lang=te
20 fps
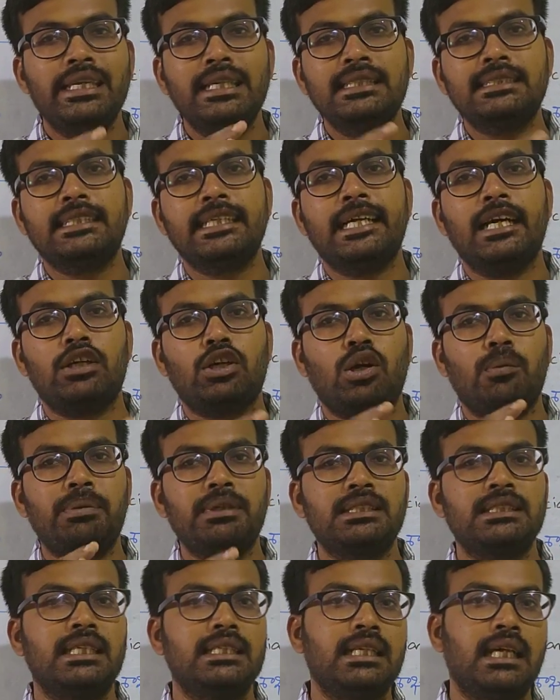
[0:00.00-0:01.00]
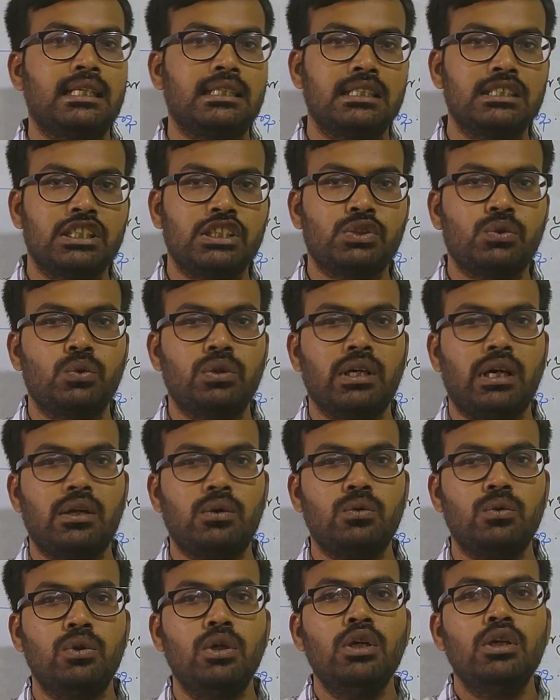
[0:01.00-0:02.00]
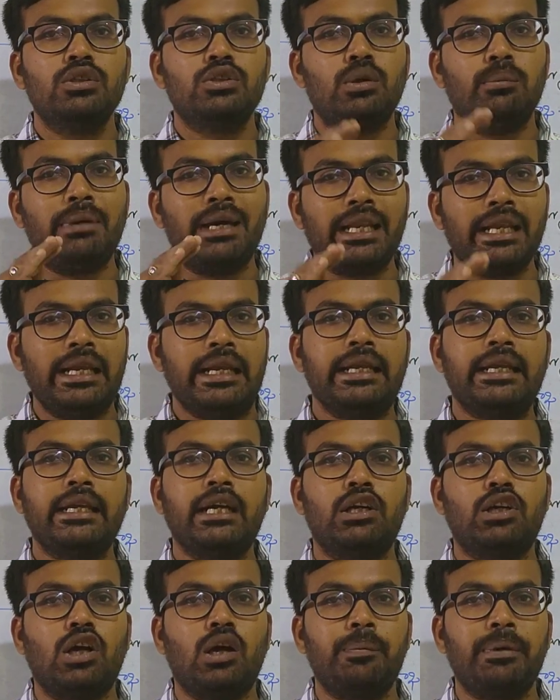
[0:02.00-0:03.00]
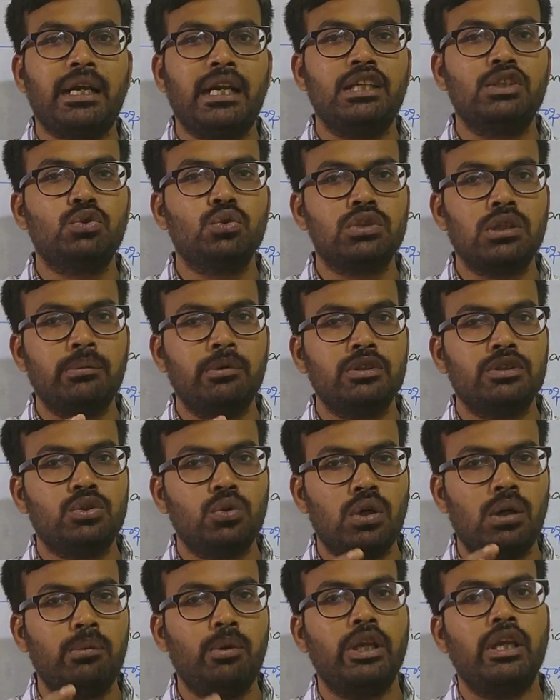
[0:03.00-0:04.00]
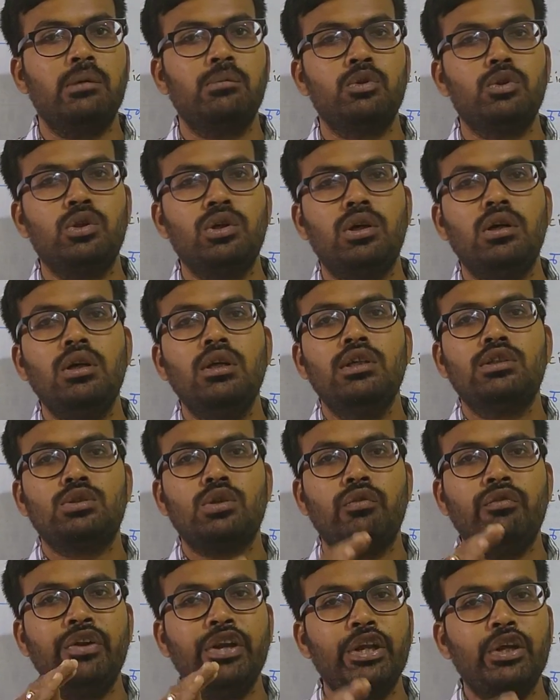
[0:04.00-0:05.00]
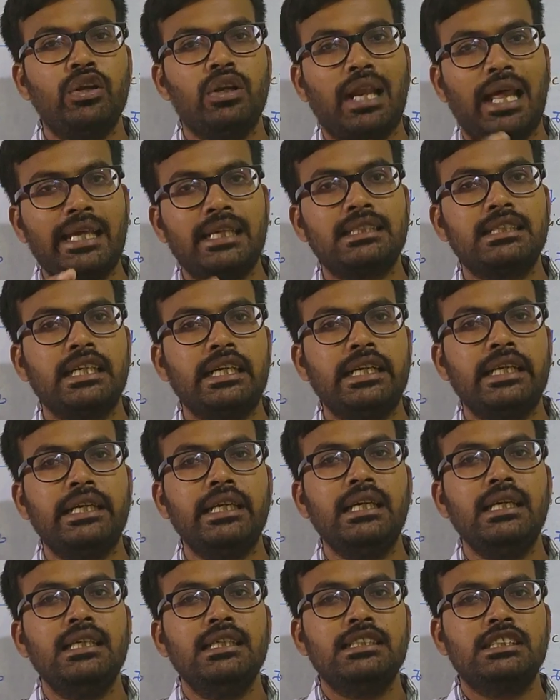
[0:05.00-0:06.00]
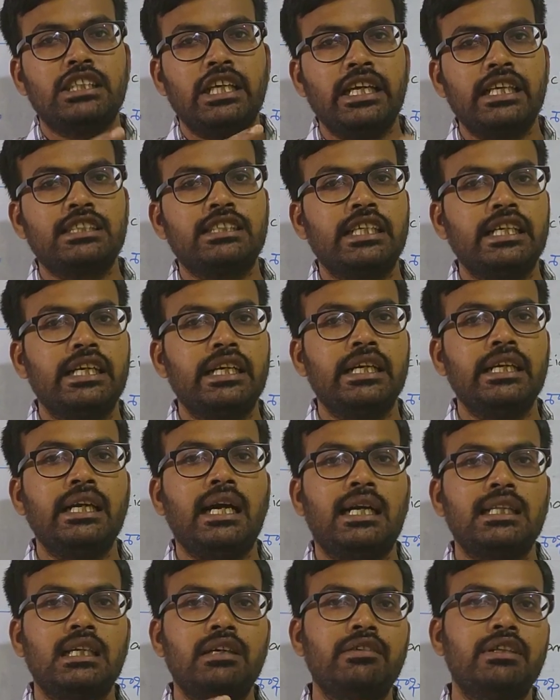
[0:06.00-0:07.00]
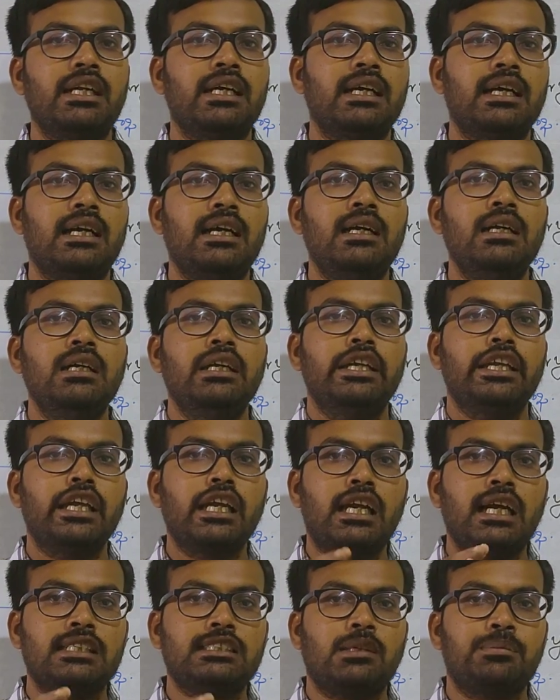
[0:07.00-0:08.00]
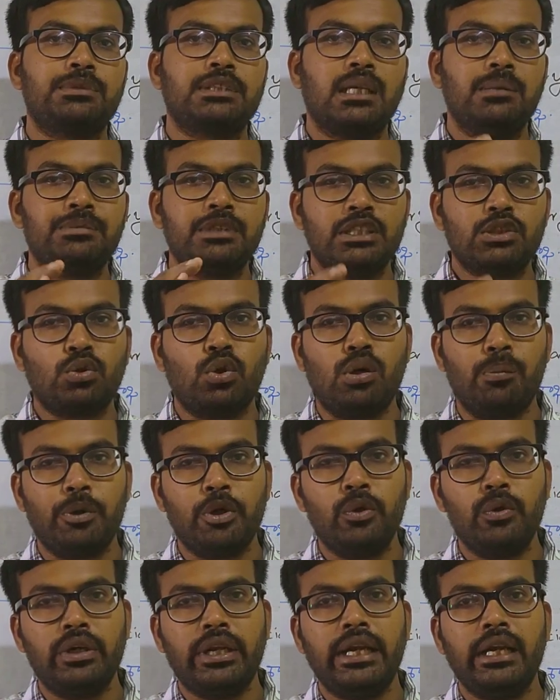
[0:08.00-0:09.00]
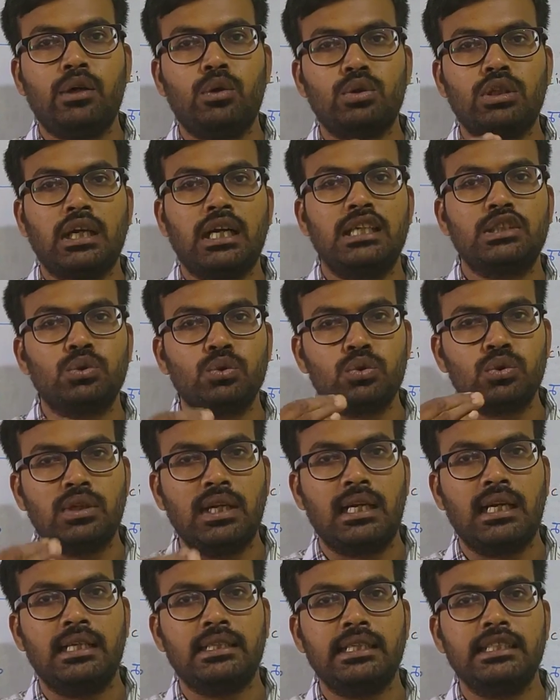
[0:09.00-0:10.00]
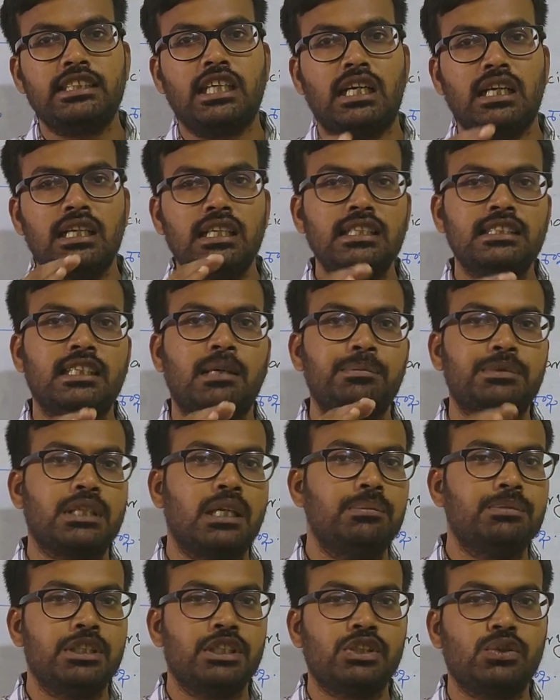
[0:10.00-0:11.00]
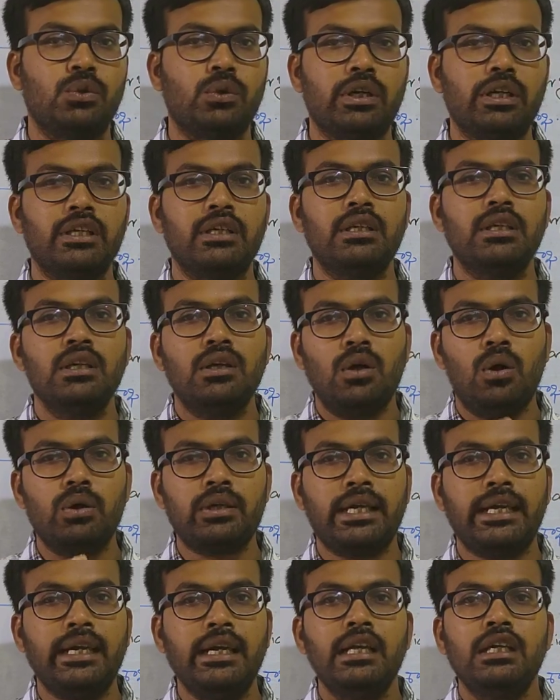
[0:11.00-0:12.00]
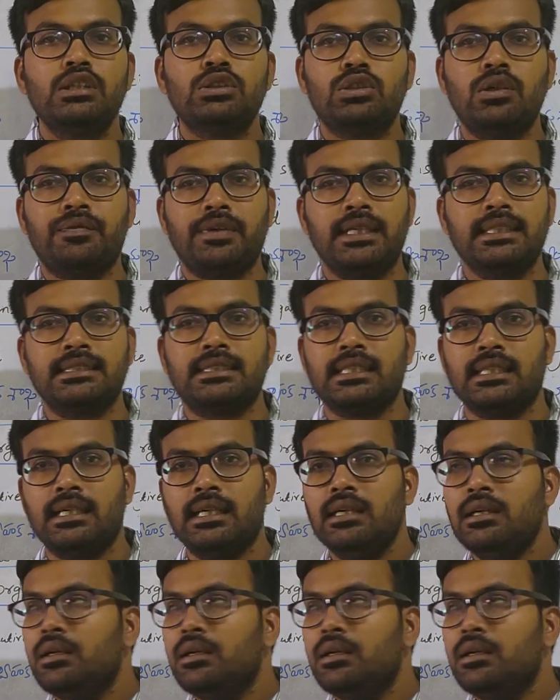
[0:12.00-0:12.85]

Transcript: ఈజీగా టాపిక్స్ని అయితే అర్థం చేసుకుంటారు సో మరేంటి ఆ టాపిక్ అని చూసే చూడబోయే ముందు సో వీడియోని లైక్ చేయండి షేర్ చేయండి అదేవిధంగా ఇంకా సబ్స్క్రైబ్ చేసుకోకపోయి ఉంటే కొత్తగా చూస్తున్నట్లయితే ఛానల్ని సబ్స్క్రైబ్ చేసుకోండి ఓకే సో ఫ్రెండ్స్